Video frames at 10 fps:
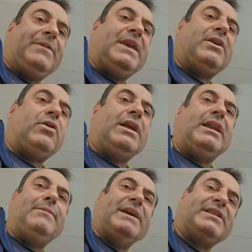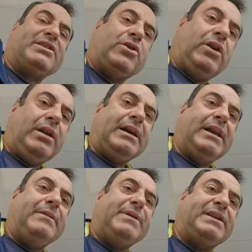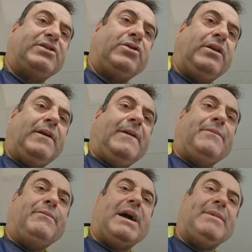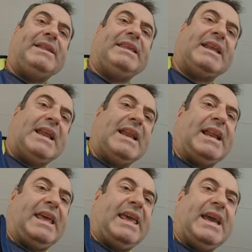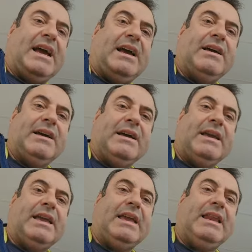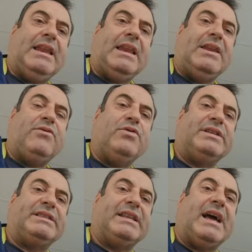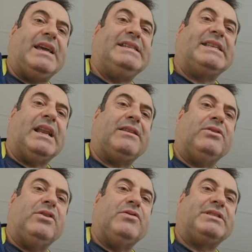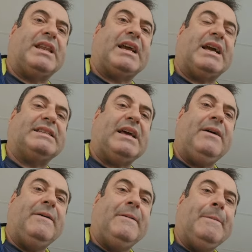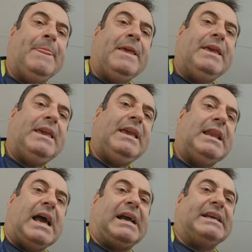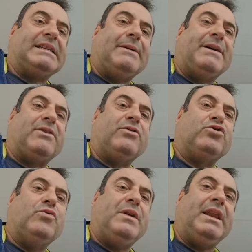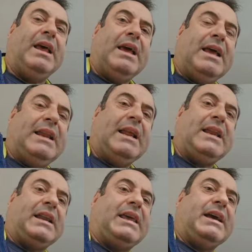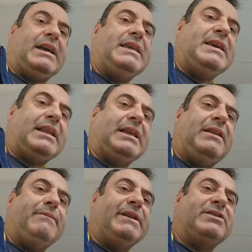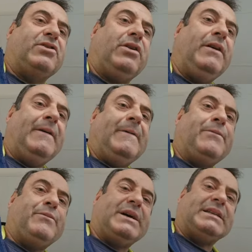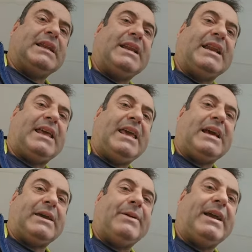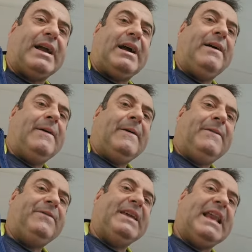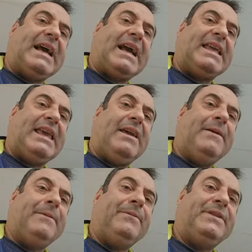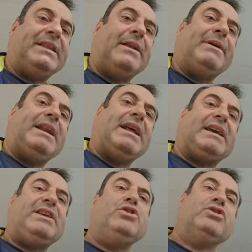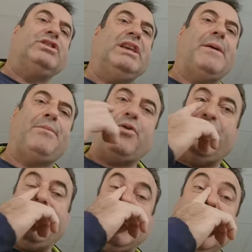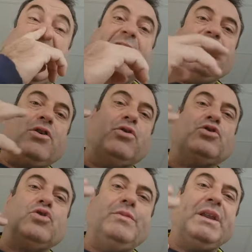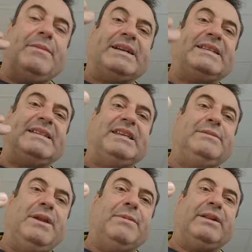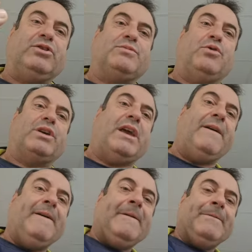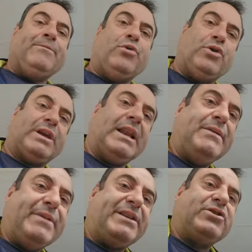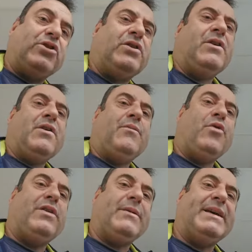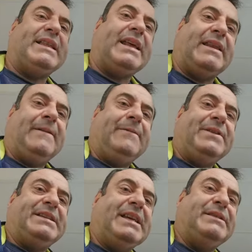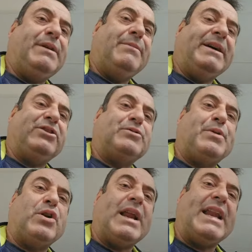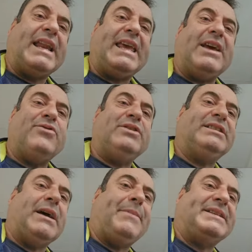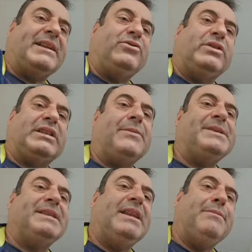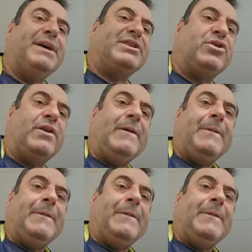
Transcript: Y con el inversor, el inversor va a meter la energía en nuestra instalación de nuestra casa y la casa va a consumir la energía que inyecte el inversor más la energía que venga de la calle. De tal manera que yo sí que podría consumir más de 6.000 vatios. ¿Por qué? Porque el inversor puede meter 6.000 vatios, pero la energía no está pasando a través del inversor.